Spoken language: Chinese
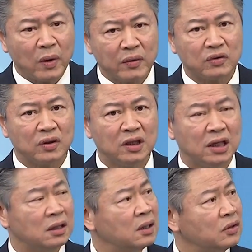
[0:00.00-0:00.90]
外汇存
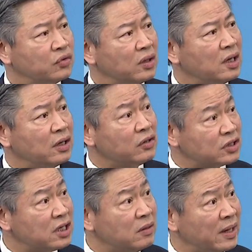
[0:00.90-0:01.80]
底存了六
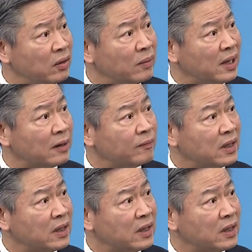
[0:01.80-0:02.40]
千亿美元嘛，